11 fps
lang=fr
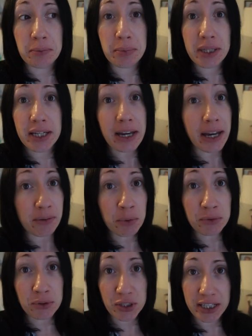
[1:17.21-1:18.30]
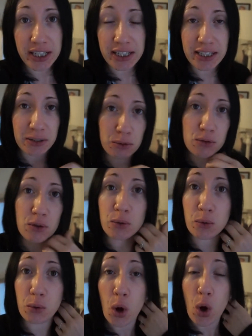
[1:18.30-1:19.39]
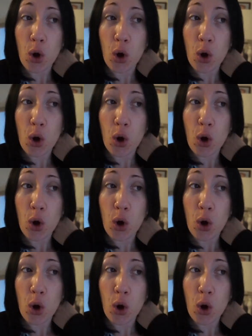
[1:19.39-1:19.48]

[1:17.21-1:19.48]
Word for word: payer réellement puisque j'ai la carte cadeau de 100 euros.